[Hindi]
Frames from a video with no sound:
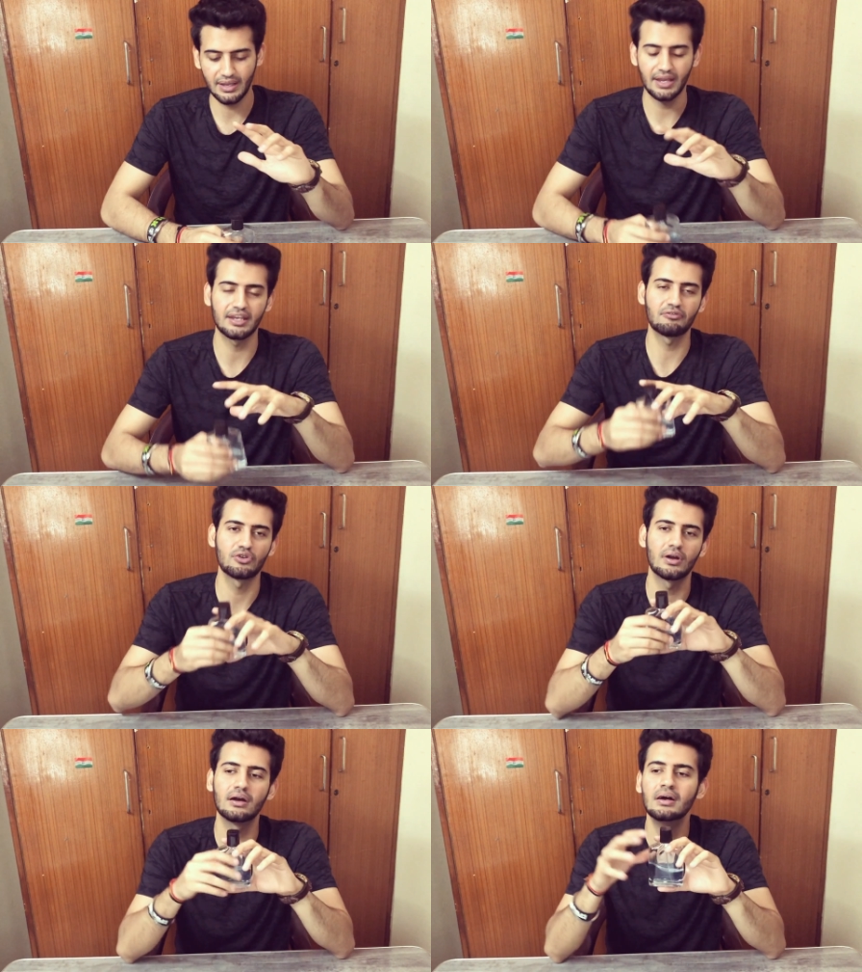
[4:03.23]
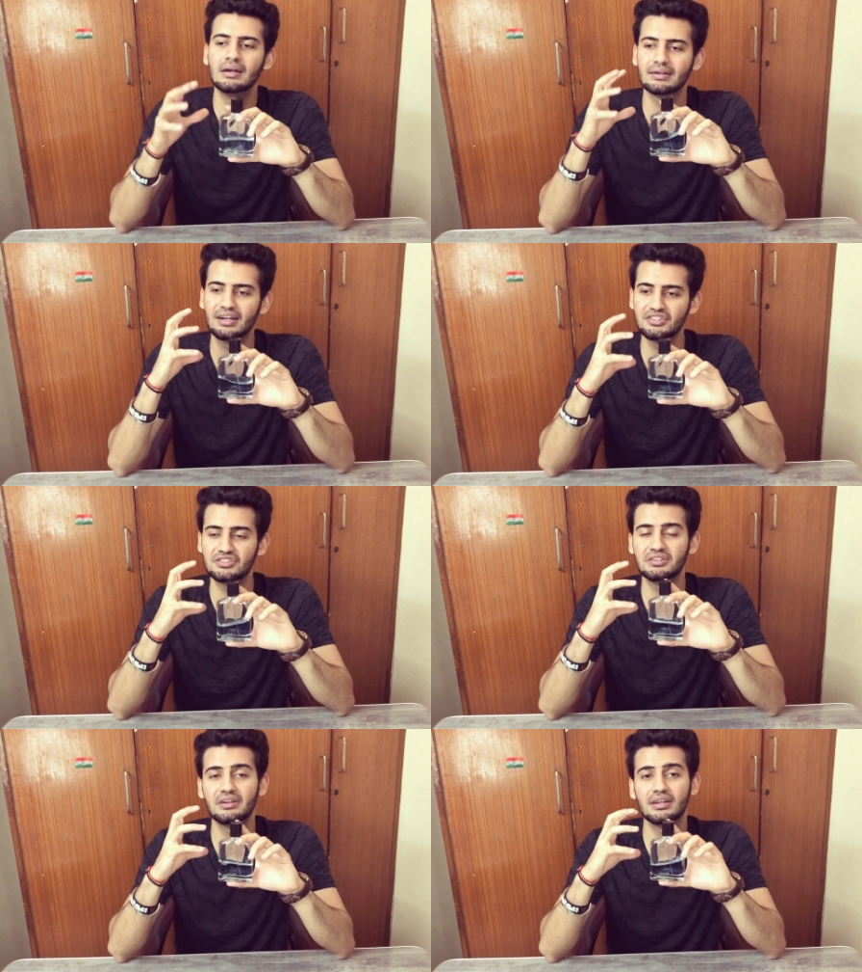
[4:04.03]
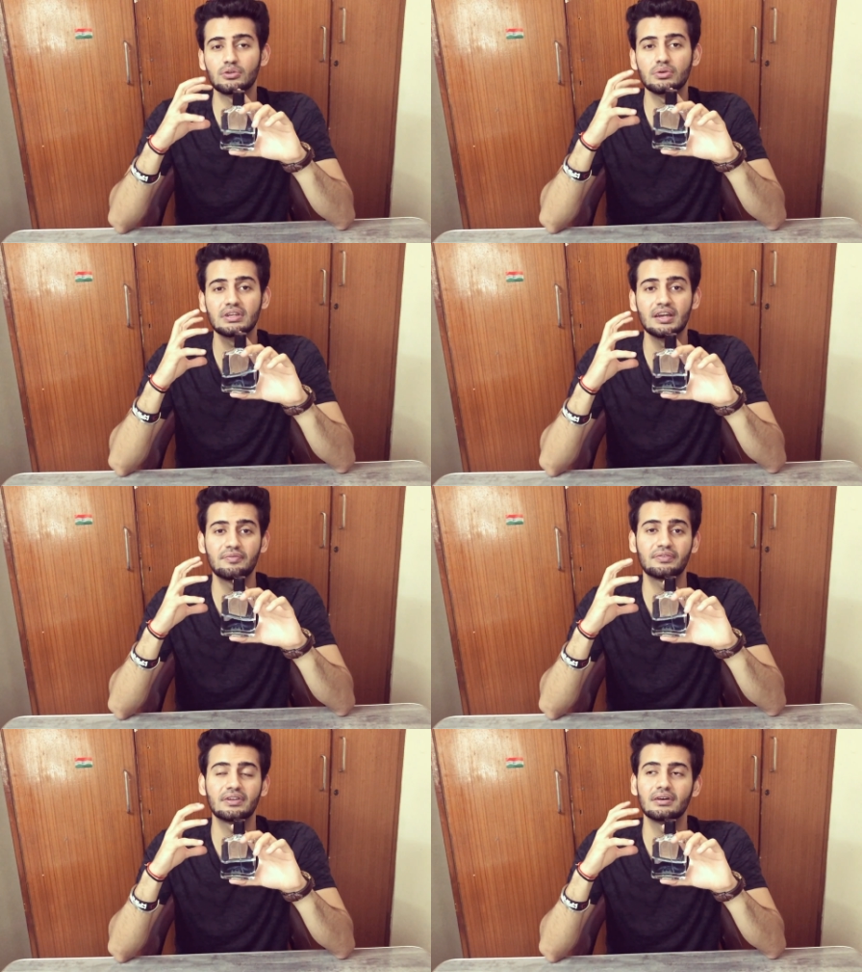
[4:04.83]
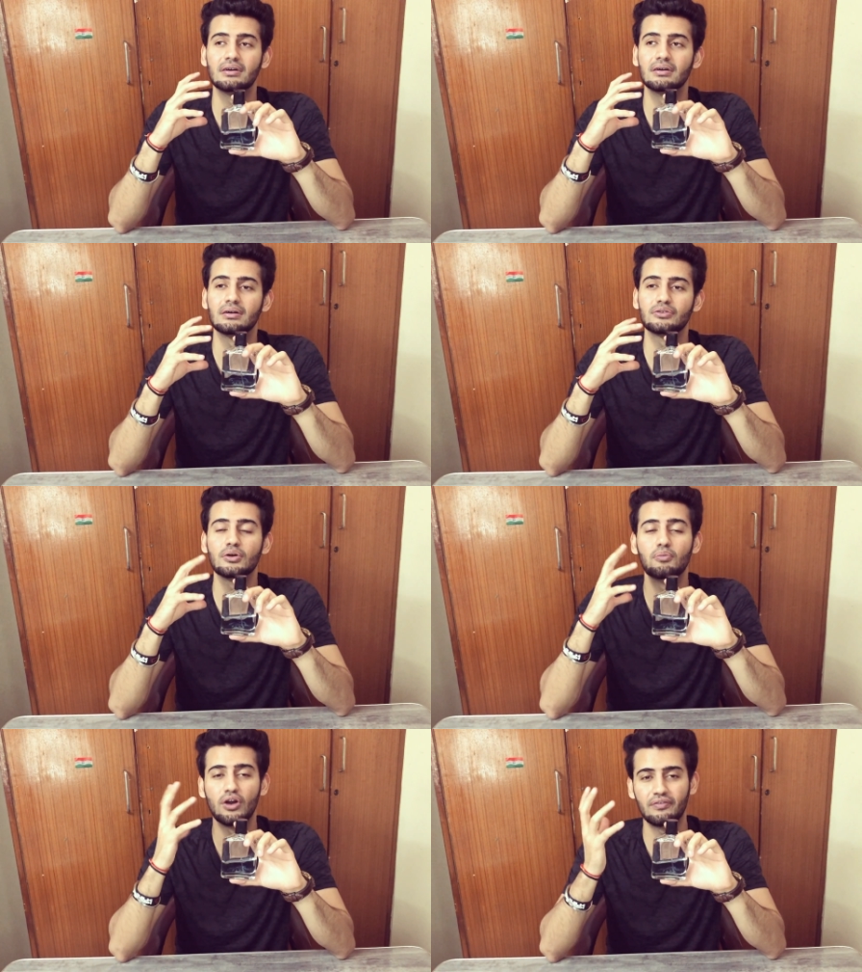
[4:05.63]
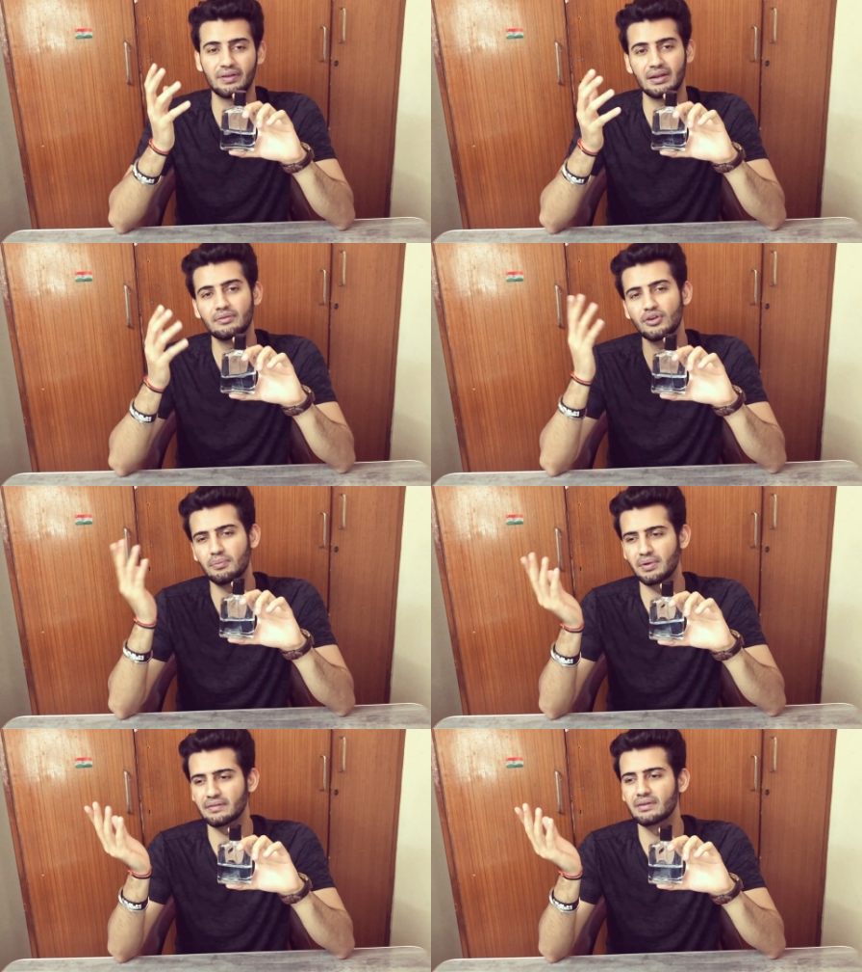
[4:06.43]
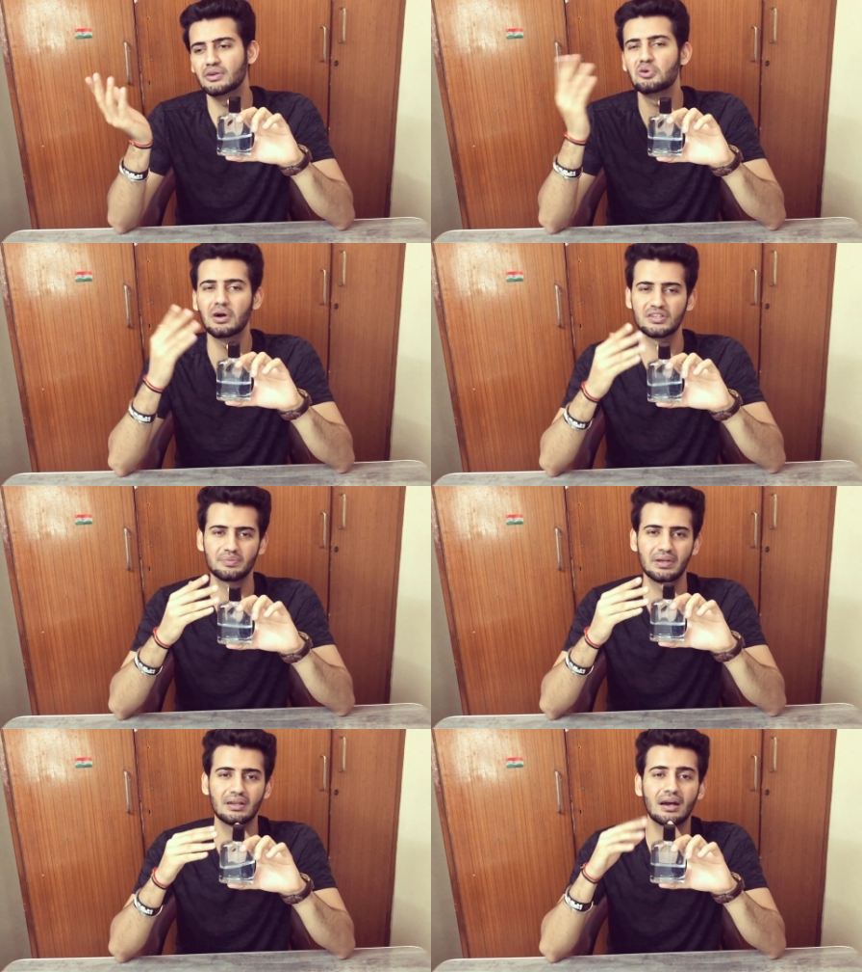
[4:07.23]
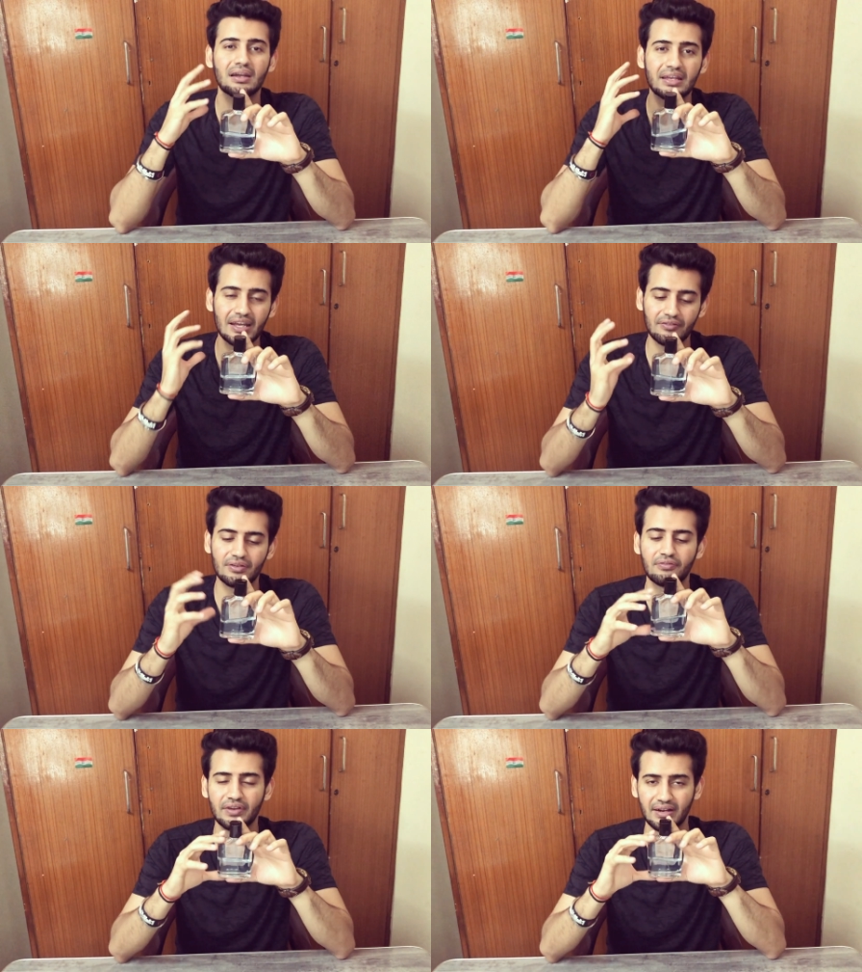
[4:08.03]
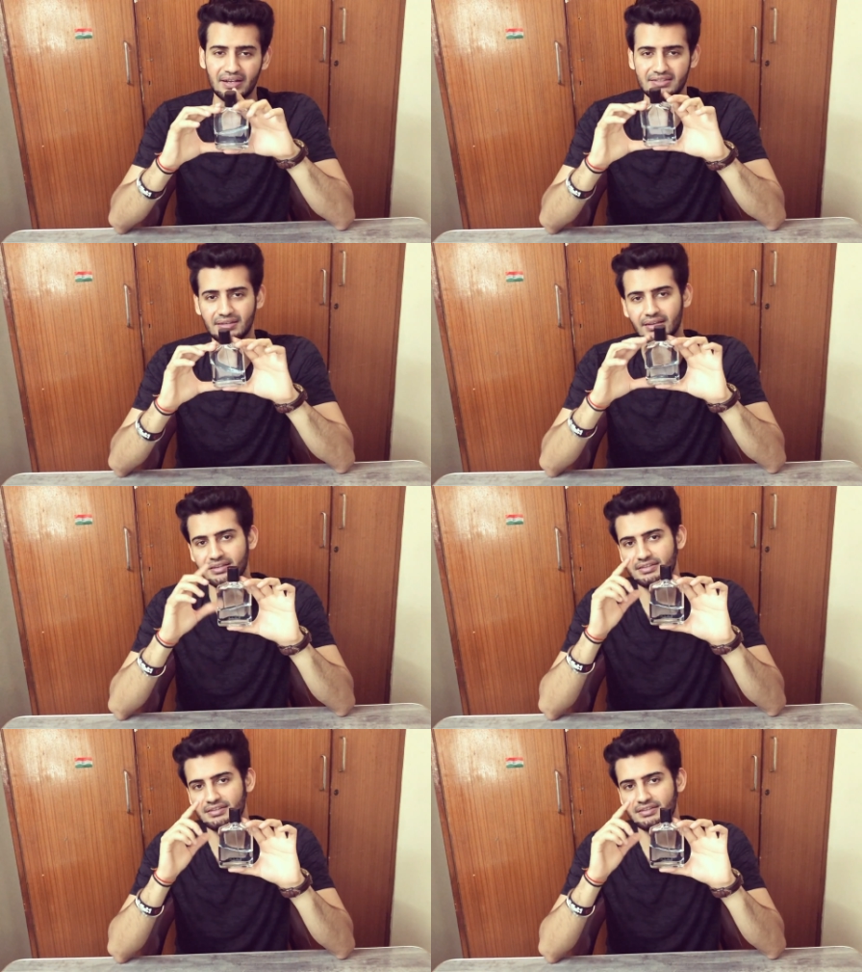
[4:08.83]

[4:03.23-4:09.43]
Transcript: है एंड इफ़ यू आर कंसिडरिंग टू गिफ्ट योर बॉयफ्रेंड योर ब्रदर योर हस्बैंड अ गिफ्ट फ्रेग्रेंस